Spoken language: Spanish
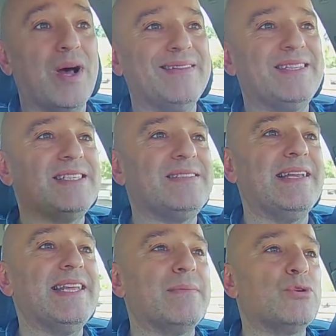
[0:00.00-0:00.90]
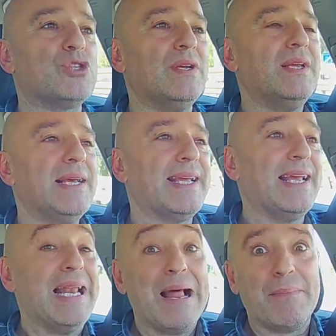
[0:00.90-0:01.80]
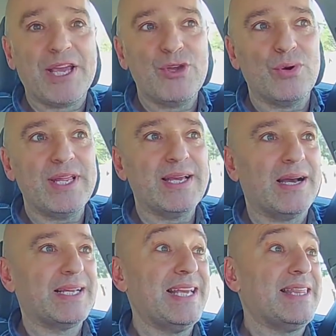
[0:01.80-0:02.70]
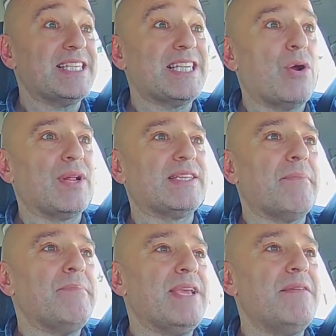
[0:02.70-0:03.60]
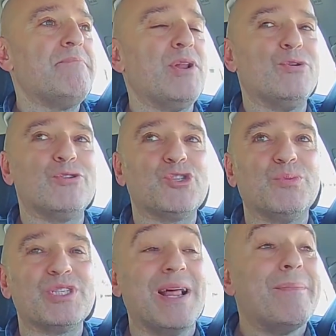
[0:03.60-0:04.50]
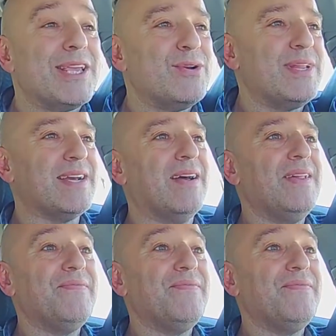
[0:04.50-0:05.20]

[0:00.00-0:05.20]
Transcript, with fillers: Antes teníamos que la mayoría, quizás ahora también, pero no somos la mayoría,